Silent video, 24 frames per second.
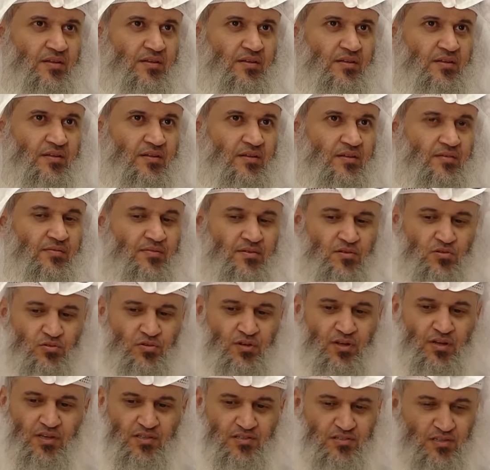آه،
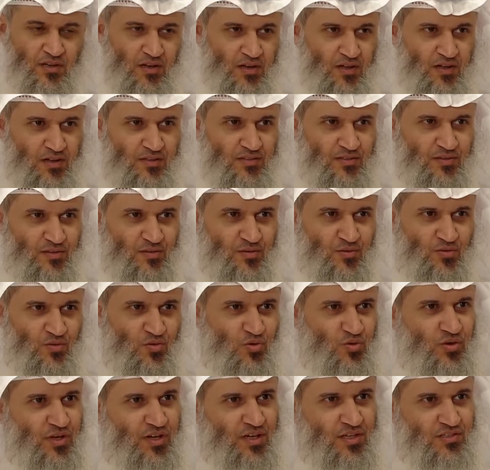فهناك صلاة
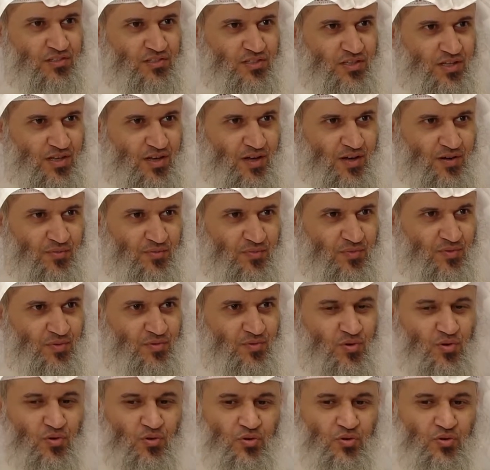وهناك صيام نعم.